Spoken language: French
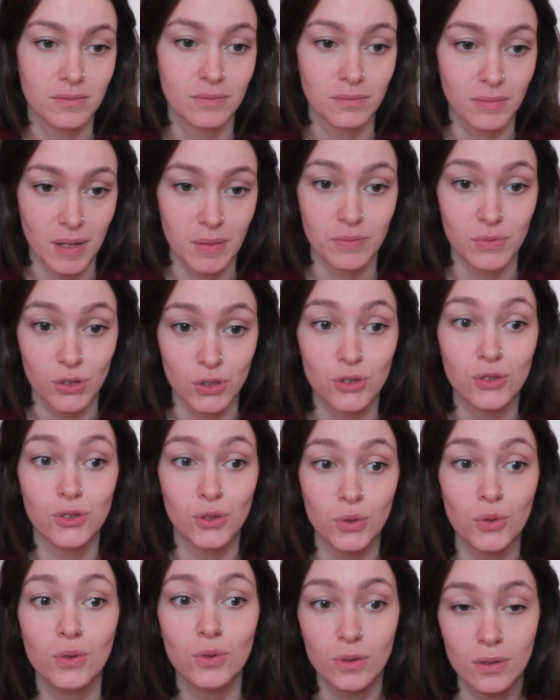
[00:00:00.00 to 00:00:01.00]
même
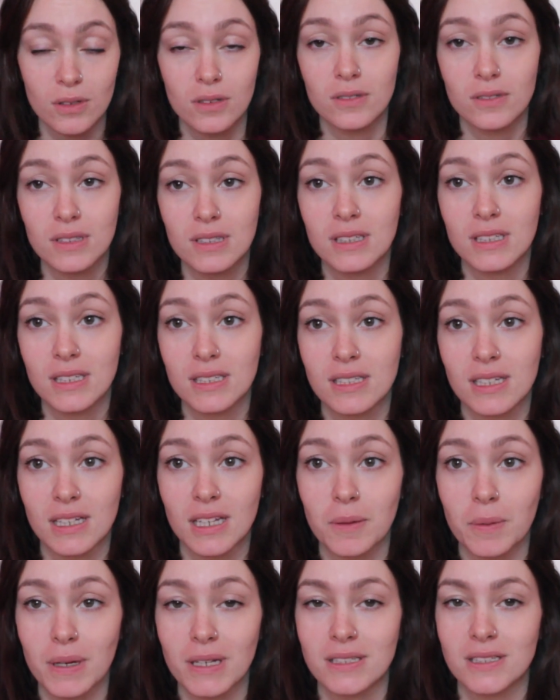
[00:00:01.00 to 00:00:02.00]
ceux euh, des
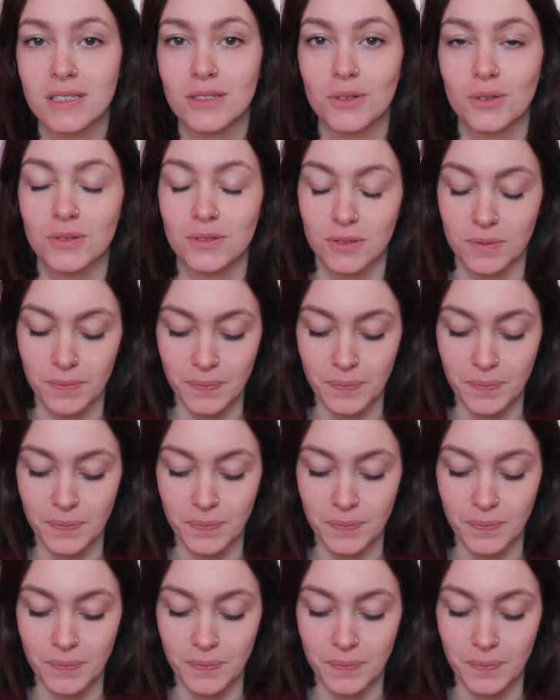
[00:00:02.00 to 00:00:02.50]
années précédentes.